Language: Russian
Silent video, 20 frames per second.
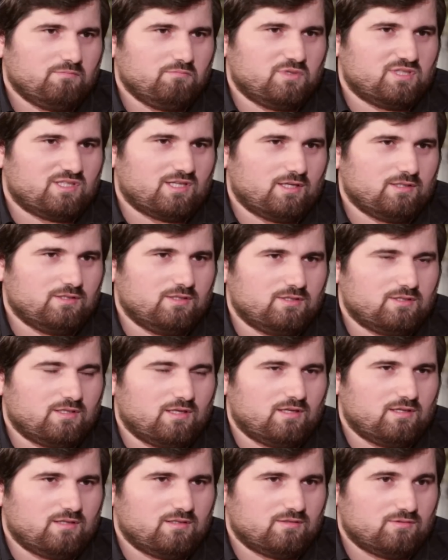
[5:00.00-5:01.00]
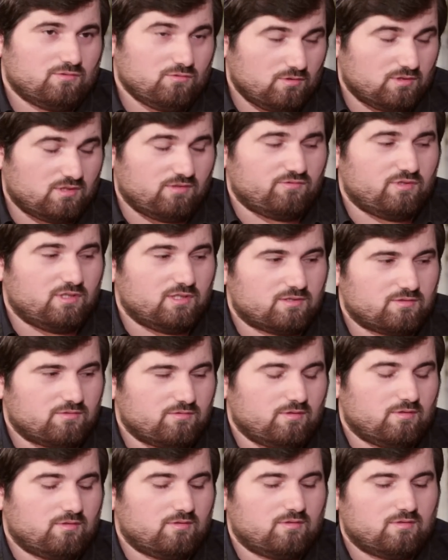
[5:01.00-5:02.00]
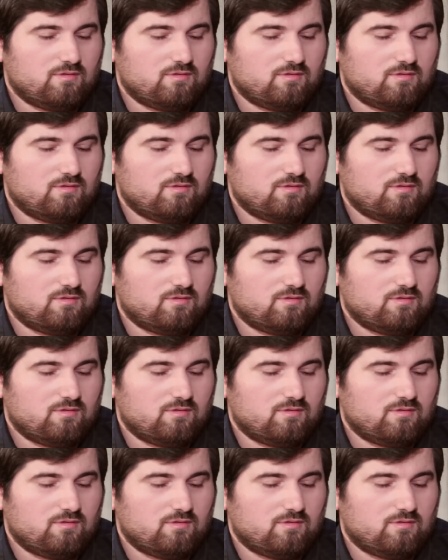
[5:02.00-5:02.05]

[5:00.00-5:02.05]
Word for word: без родителей. Ну, это в детстве.